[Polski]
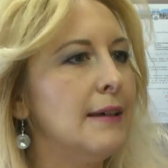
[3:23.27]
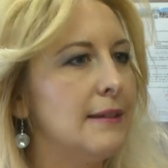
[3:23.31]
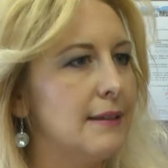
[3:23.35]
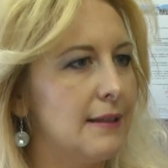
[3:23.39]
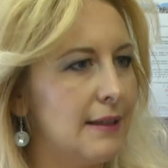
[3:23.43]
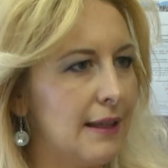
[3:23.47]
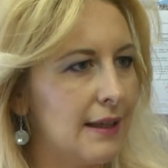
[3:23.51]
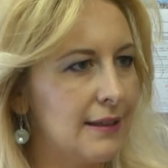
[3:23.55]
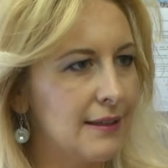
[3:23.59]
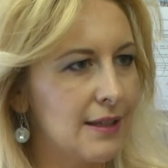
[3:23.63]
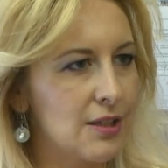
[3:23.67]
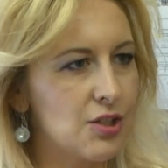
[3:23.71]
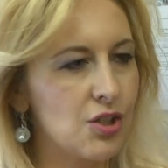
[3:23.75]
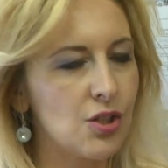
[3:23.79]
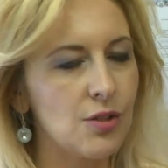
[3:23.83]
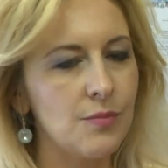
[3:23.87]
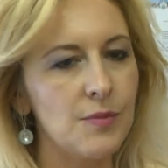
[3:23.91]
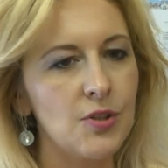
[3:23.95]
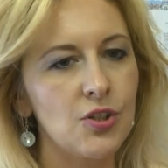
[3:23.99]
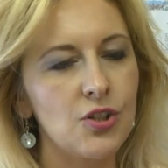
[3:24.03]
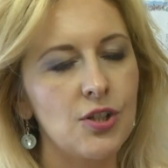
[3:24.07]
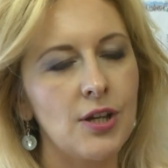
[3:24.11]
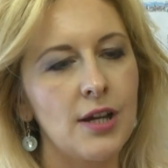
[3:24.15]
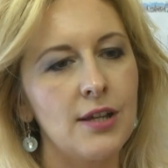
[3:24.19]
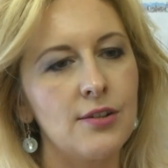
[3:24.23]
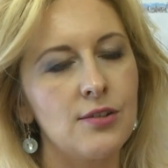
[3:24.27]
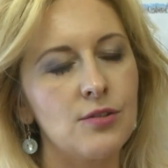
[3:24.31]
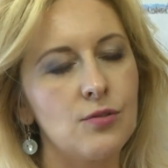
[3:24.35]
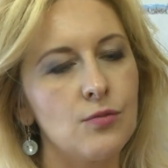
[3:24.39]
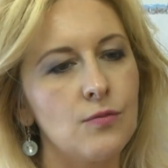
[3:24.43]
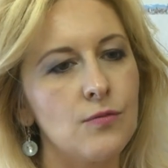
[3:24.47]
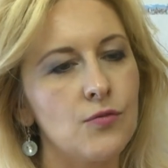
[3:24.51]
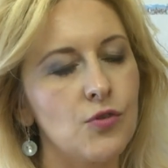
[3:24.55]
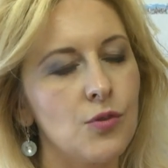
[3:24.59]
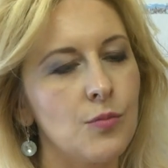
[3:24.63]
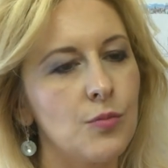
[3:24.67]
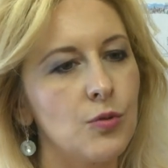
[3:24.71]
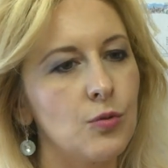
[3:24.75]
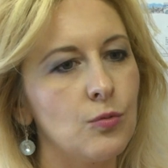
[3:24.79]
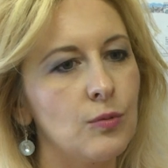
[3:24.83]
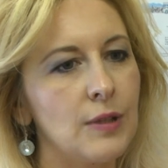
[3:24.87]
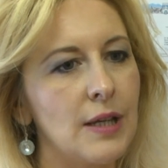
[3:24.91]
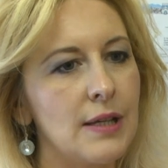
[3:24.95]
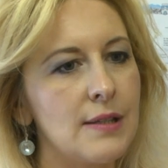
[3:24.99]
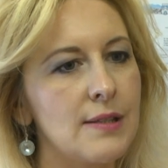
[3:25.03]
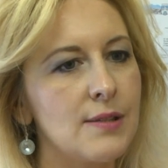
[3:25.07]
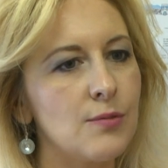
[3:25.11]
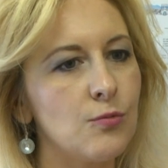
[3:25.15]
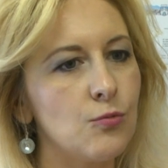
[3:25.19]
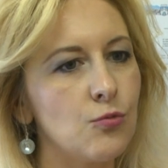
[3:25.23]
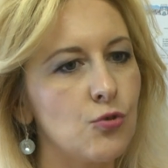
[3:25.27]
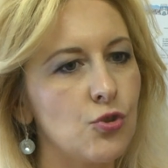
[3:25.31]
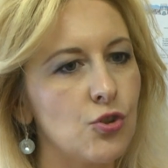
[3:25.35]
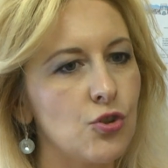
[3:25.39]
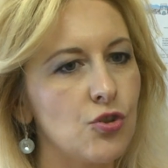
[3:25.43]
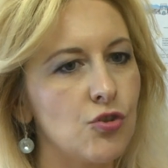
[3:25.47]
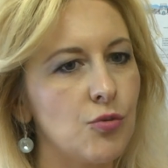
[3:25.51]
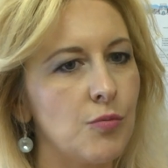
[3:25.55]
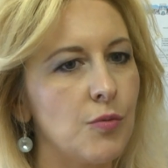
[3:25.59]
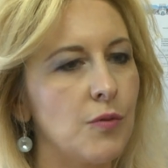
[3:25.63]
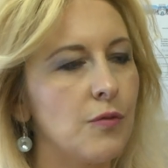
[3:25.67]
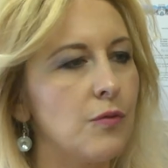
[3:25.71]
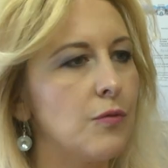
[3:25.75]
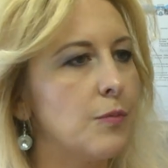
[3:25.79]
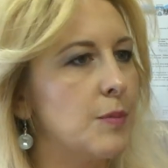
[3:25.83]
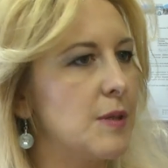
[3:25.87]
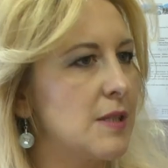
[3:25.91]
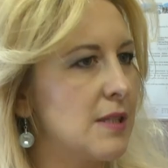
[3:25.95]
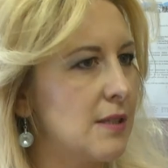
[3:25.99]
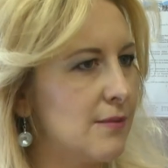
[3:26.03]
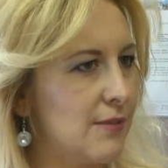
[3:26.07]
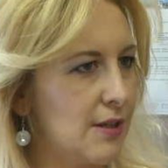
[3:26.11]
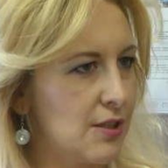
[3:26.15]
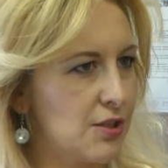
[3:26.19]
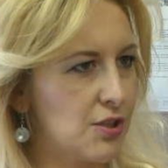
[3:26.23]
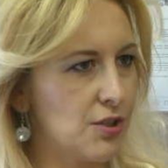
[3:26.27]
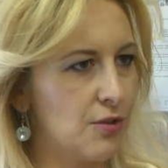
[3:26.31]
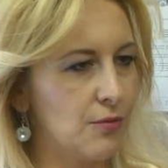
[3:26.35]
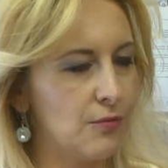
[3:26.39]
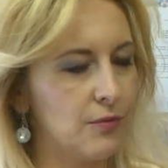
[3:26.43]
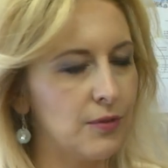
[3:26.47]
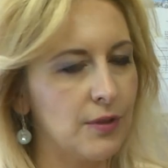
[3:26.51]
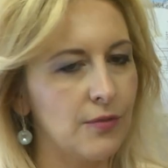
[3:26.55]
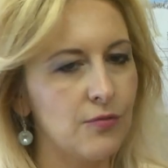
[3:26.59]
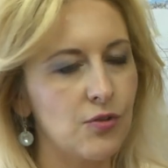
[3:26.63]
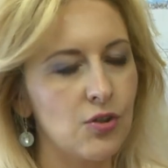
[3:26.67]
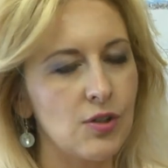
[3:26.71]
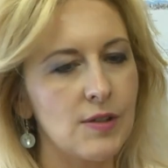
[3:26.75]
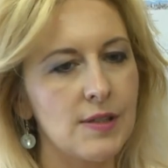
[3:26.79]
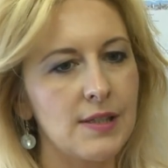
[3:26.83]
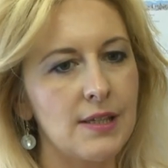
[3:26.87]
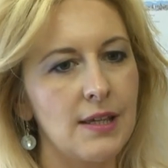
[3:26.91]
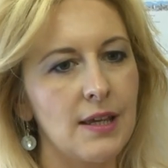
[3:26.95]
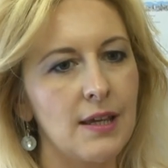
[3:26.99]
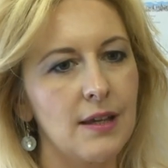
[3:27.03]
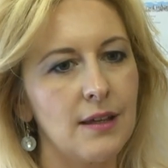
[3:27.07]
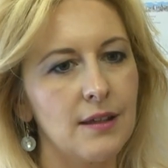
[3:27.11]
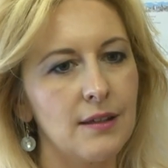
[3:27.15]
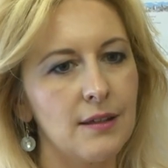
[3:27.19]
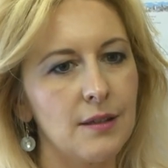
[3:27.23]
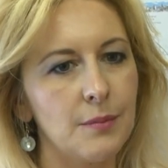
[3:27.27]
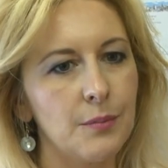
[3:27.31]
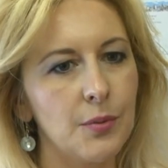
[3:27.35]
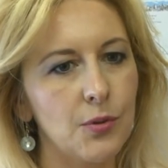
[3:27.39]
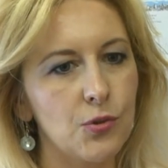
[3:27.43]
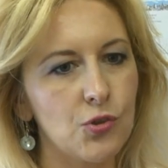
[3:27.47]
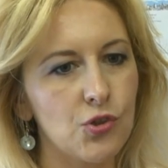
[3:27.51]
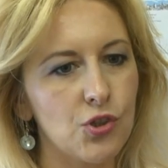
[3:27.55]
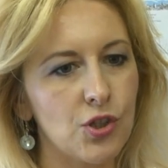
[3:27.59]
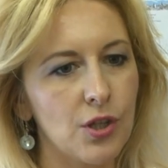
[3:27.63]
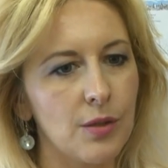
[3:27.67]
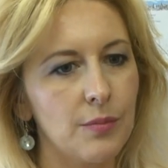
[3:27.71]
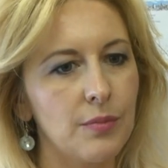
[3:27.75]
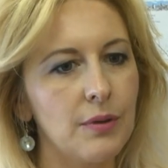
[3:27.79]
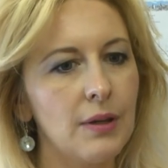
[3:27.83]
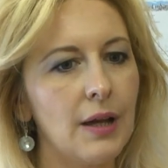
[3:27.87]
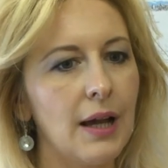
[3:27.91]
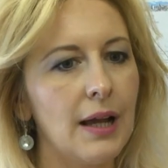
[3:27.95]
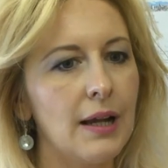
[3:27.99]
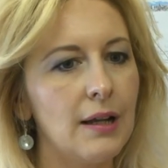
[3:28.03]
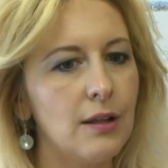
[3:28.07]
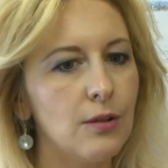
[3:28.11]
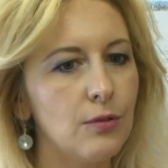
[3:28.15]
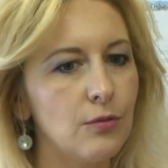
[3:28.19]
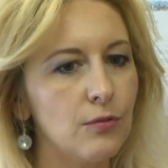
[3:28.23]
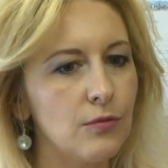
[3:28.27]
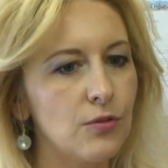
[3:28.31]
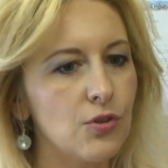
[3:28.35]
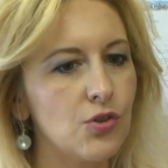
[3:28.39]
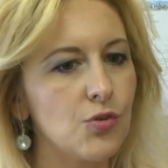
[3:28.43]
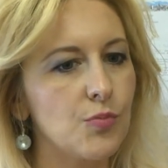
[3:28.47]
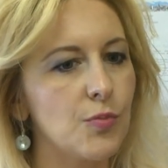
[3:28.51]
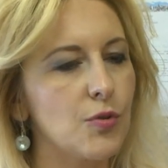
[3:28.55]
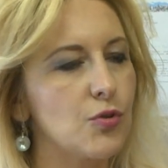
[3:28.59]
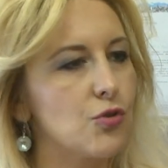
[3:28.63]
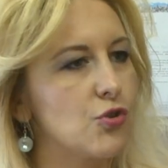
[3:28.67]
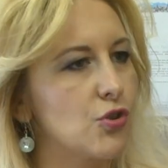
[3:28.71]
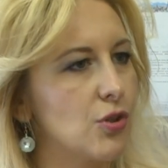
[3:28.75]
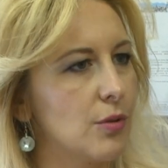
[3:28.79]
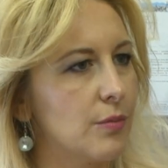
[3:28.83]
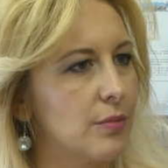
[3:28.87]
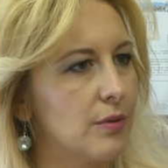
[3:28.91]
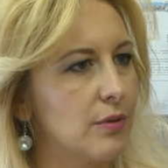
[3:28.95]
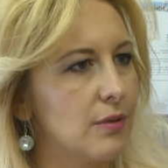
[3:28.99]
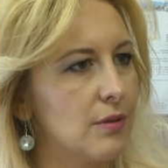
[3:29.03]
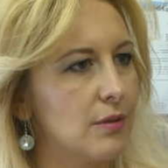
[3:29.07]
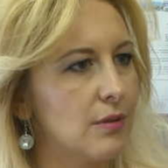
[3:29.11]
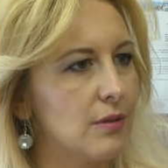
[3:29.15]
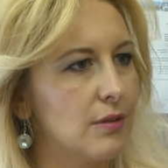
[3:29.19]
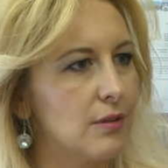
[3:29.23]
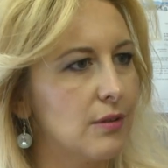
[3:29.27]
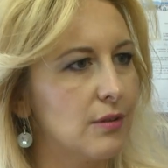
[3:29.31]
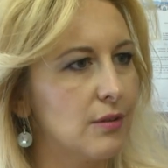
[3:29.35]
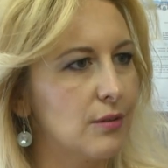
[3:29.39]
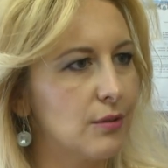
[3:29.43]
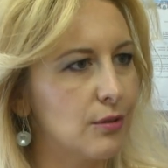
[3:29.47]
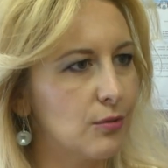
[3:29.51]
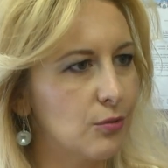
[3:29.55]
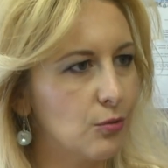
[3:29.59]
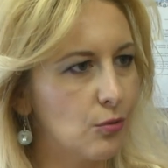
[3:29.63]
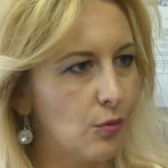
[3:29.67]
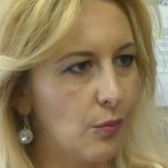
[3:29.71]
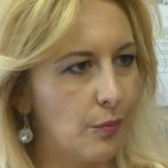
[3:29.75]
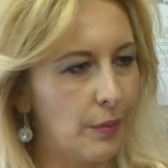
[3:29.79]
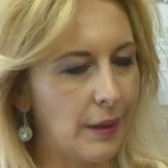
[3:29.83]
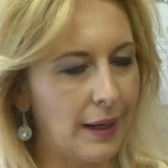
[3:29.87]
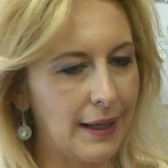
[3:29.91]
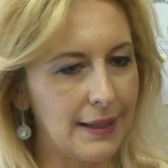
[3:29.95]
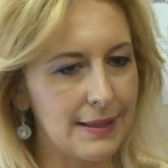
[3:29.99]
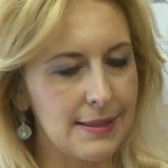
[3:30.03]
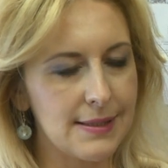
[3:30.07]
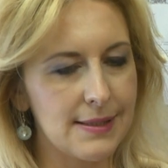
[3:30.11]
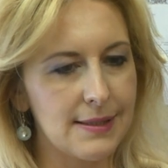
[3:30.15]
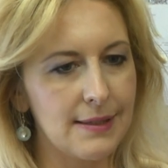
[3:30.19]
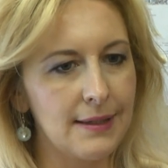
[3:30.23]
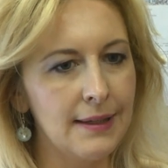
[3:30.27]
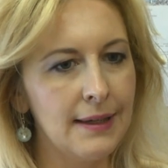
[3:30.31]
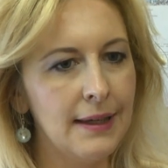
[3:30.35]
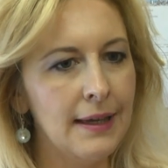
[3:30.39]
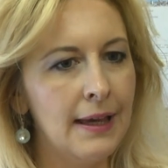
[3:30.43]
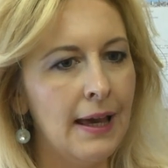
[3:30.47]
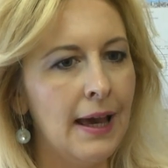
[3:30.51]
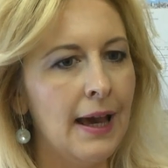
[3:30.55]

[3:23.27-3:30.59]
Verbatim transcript: dla naszych mieszkańców, żeby tutaj służyć, żeby wpisywać się w te wszystkie y, potrzeby, ale również potrzeby rynku pracy,